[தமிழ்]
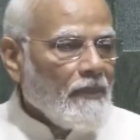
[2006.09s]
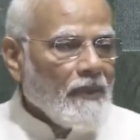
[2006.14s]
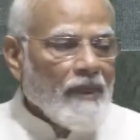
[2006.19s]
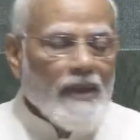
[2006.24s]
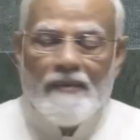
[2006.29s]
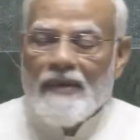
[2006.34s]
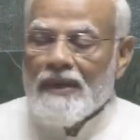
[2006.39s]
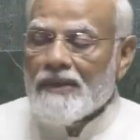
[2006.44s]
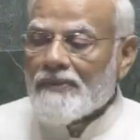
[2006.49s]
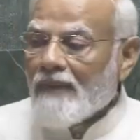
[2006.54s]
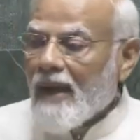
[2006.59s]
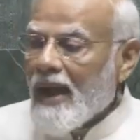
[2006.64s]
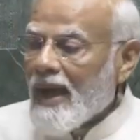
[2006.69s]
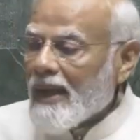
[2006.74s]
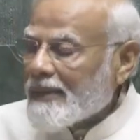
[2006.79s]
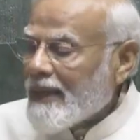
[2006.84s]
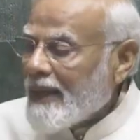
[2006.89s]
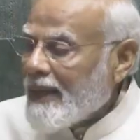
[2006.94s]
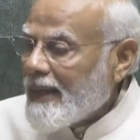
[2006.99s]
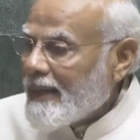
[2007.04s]
எனக்கு நம்பிக்கை
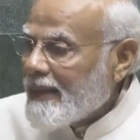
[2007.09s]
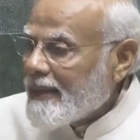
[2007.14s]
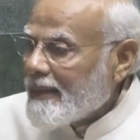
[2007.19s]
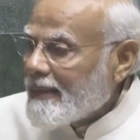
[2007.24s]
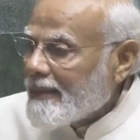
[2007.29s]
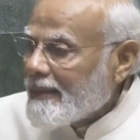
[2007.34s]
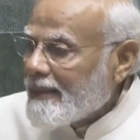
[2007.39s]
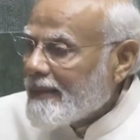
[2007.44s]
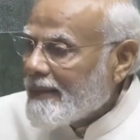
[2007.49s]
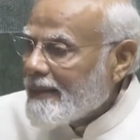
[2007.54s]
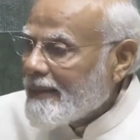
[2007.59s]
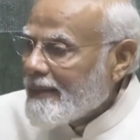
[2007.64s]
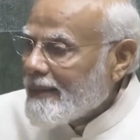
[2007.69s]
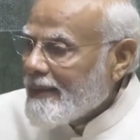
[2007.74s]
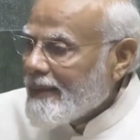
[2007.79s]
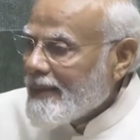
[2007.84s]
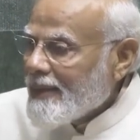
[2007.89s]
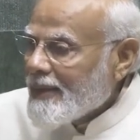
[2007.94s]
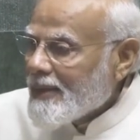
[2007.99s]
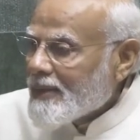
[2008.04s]
இருக்கிறது
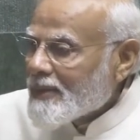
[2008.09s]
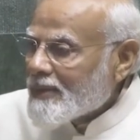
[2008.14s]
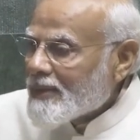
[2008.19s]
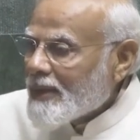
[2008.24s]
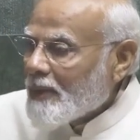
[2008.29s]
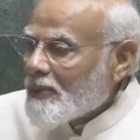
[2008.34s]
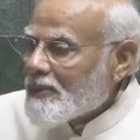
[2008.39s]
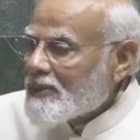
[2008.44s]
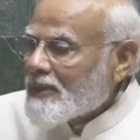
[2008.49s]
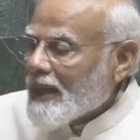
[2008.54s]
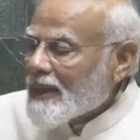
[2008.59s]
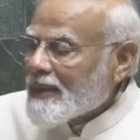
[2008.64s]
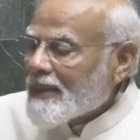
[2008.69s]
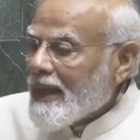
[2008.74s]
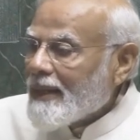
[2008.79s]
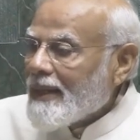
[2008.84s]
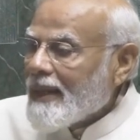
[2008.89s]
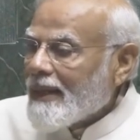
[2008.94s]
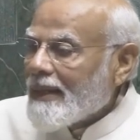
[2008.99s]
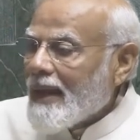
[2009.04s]
நாடாளுமன்றத்தின்
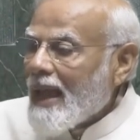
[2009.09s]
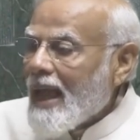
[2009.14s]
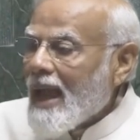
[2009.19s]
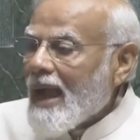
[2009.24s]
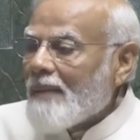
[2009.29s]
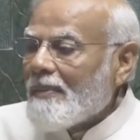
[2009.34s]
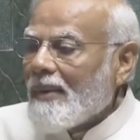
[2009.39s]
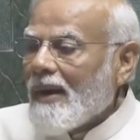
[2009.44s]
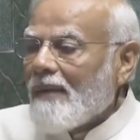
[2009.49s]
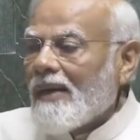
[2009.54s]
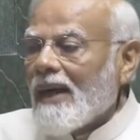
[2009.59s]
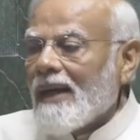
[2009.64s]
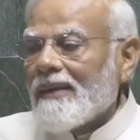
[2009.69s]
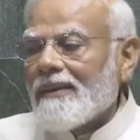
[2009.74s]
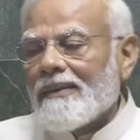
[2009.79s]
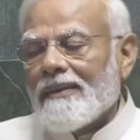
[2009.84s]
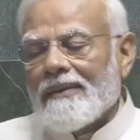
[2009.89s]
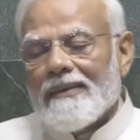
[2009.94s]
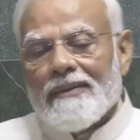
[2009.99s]
இந்த புதிய கட்டிடம்